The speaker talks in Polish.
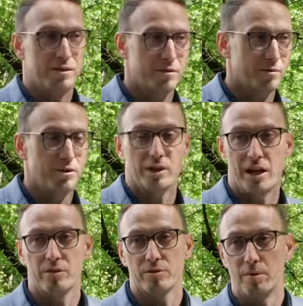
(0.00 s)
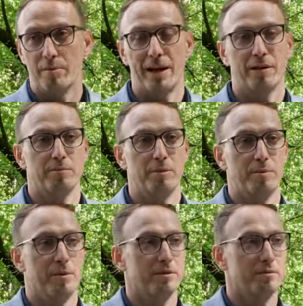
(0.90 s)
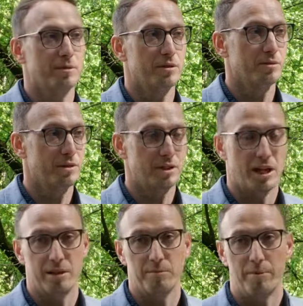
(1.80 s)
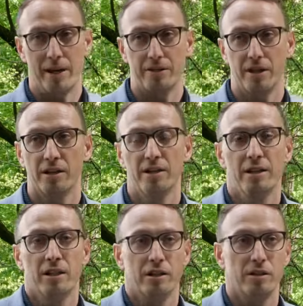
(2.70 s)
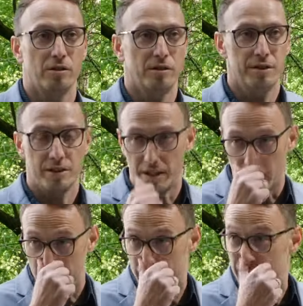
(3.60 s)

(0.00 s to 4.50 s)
Że ściągają po, po, po uzyskanie poparcia i to nic nie daje.